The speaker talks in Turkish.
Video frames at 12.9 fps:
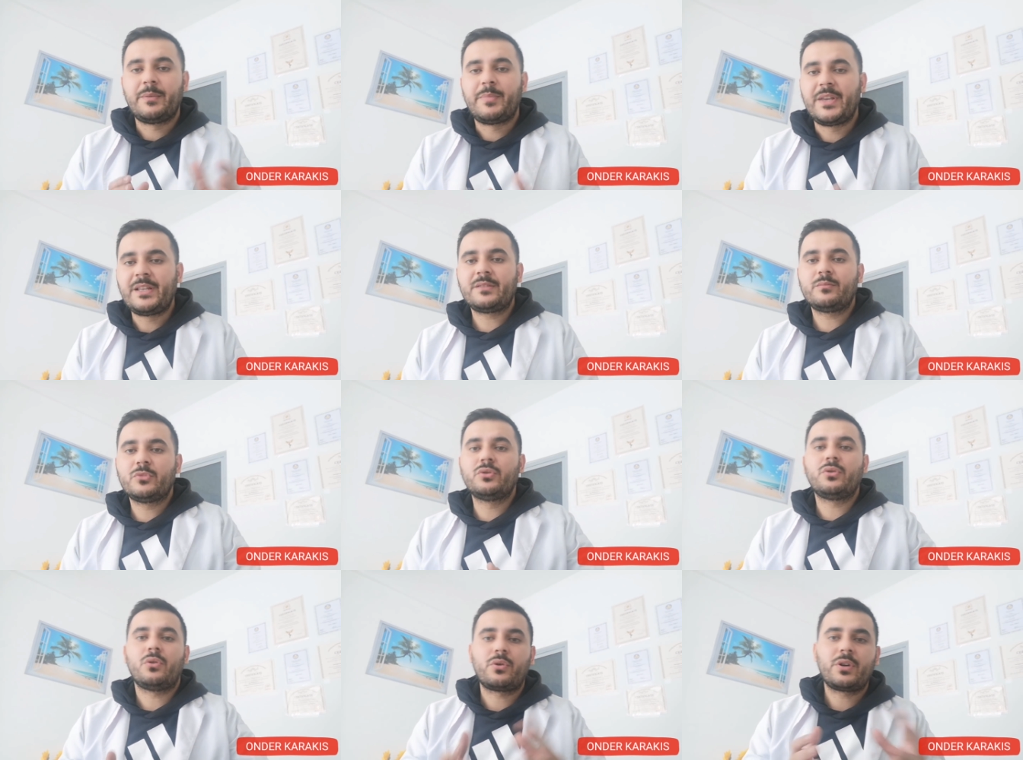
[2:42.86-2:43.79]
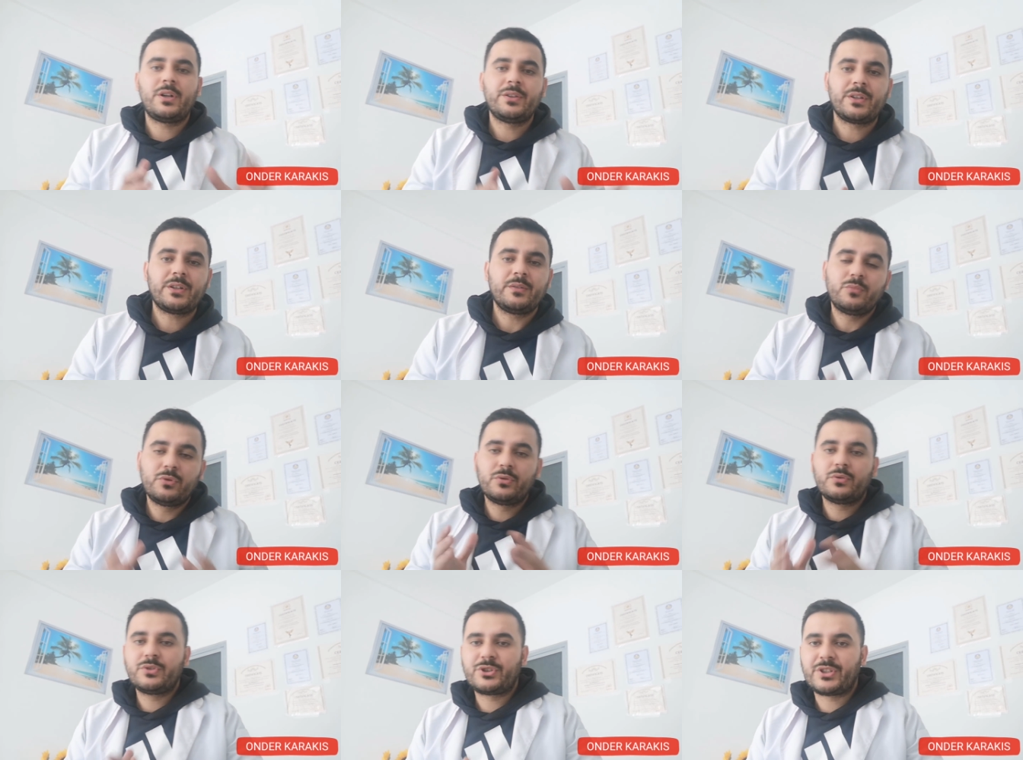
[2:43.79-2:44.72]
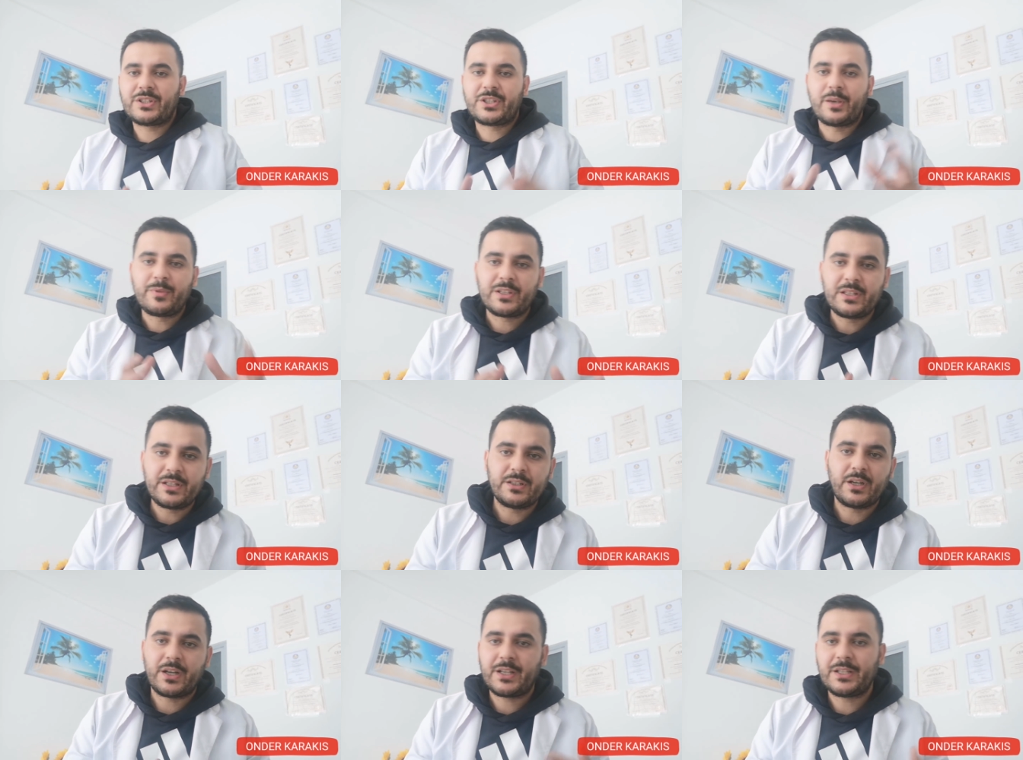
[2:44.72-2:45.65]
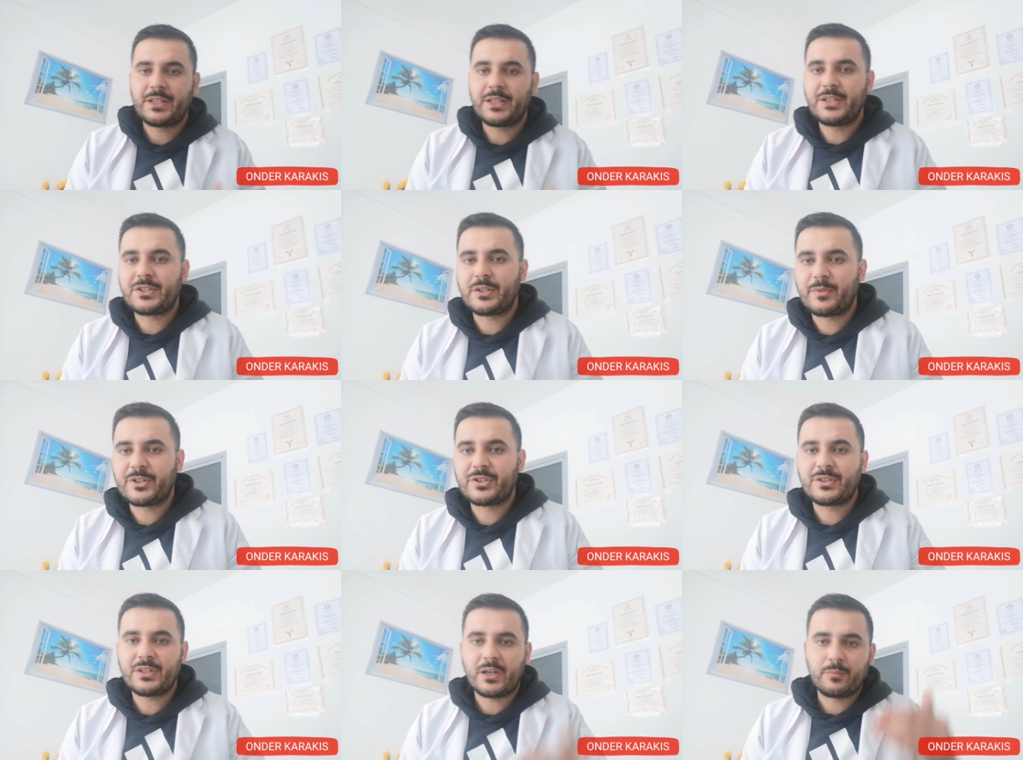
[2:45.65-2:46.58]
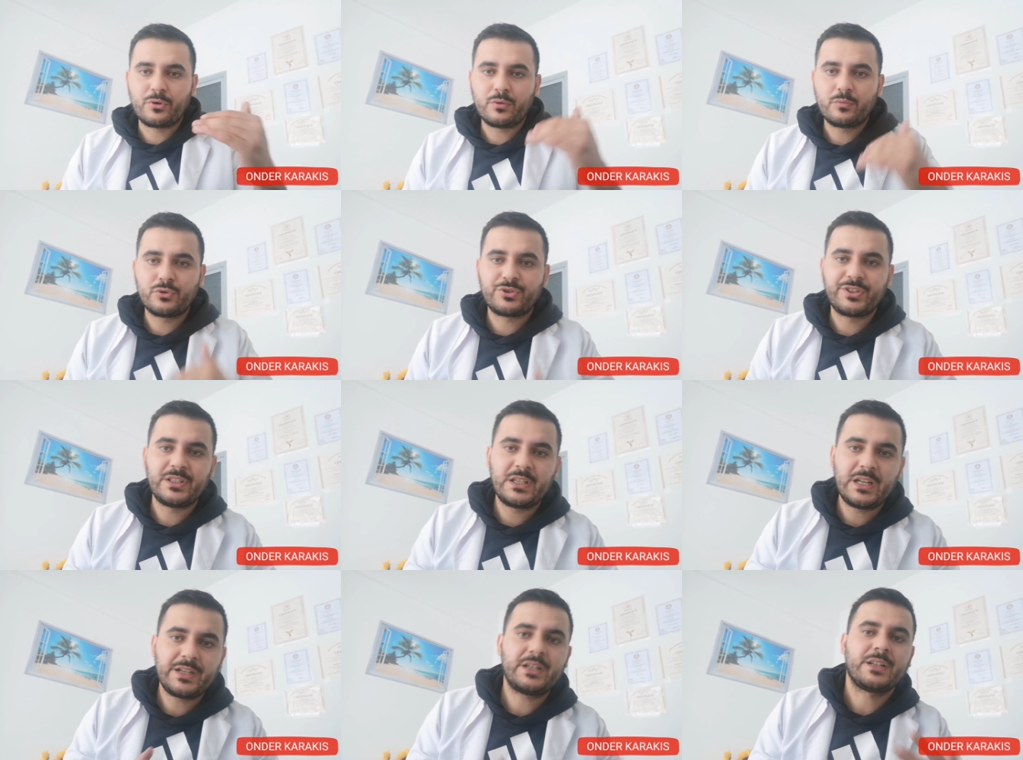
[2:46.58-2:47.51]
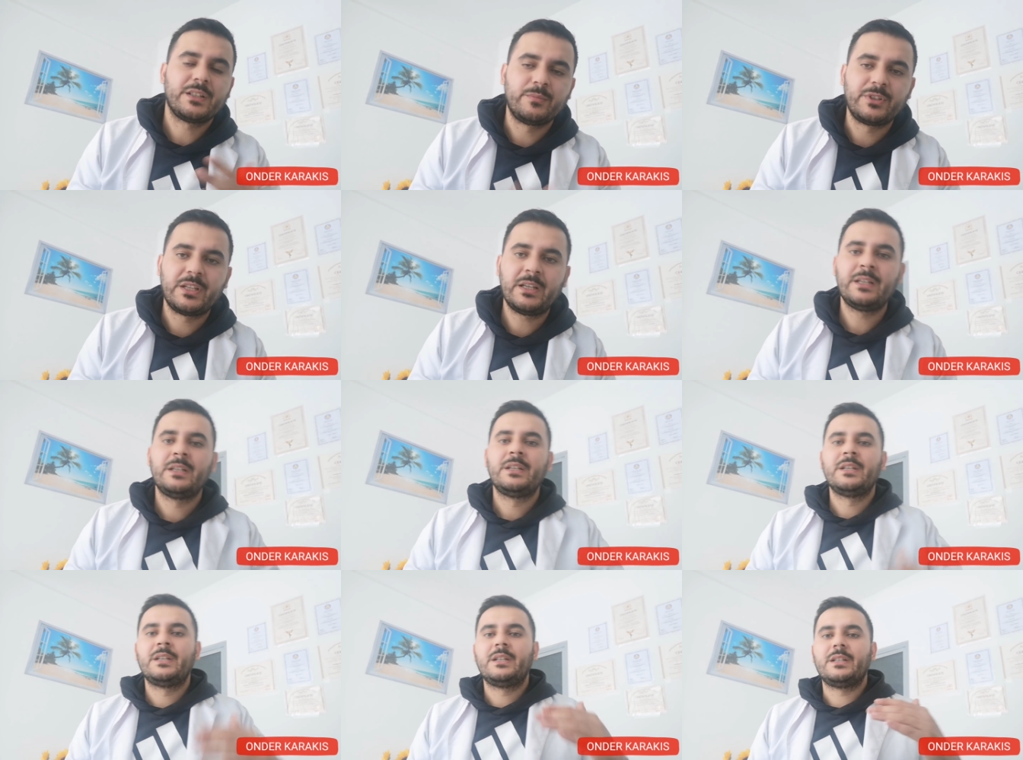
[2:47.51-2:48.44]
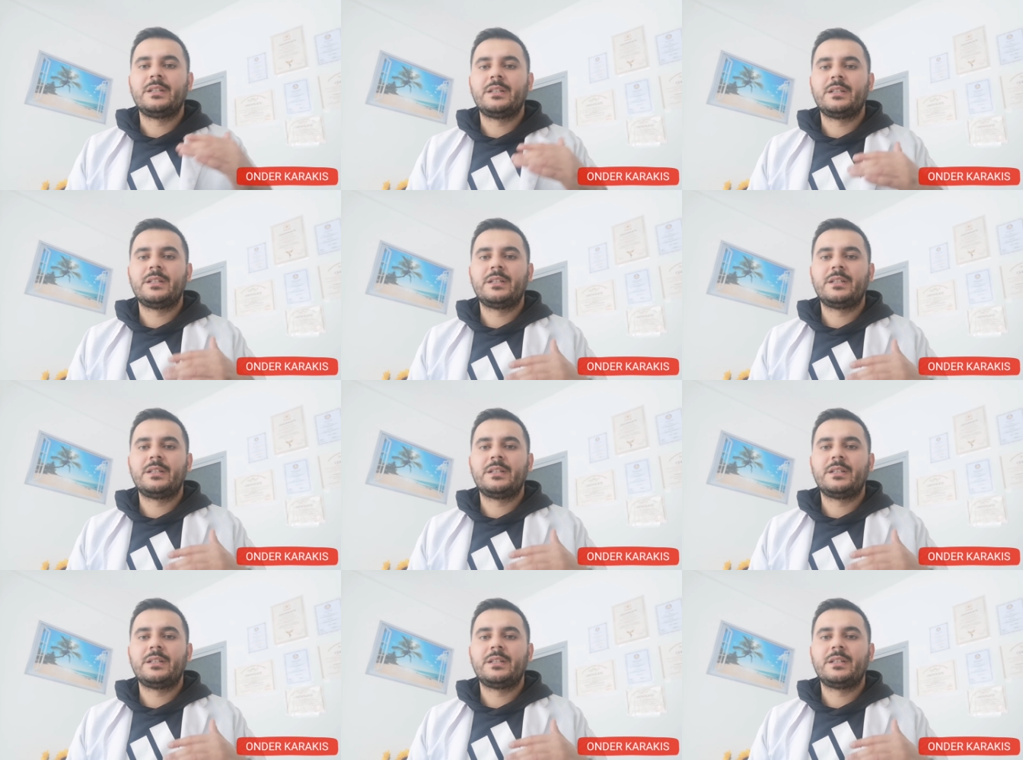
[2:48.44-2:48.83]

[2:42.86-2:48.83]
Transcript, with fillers: Ve beyin bu organları, bu işte kemikleri harekete geçirmek için ne yapıyor? Bu sinirler yardımıyla e,